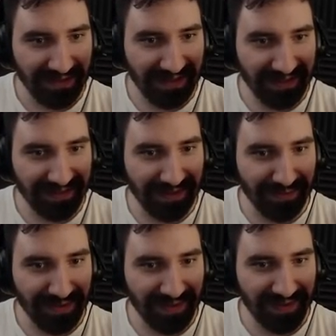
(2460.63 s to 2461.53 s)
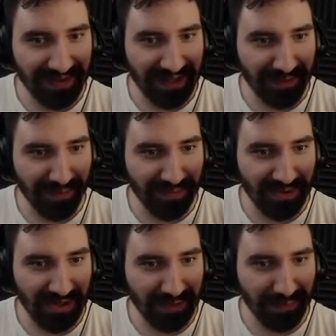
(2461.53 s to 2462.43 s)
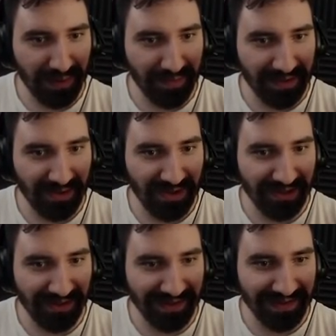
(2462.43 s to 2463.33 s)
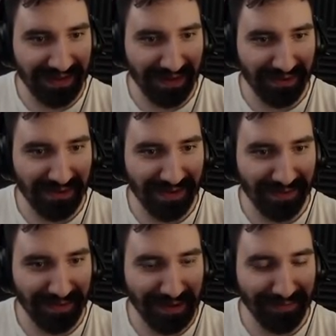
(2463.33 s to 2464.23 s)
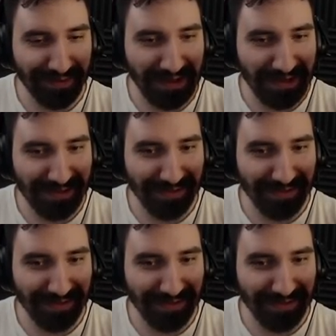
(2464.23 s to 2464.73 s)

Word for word: Jasne, wszyscy tak mówicie, a potem zaczynacie stawiać te swoje wyjeże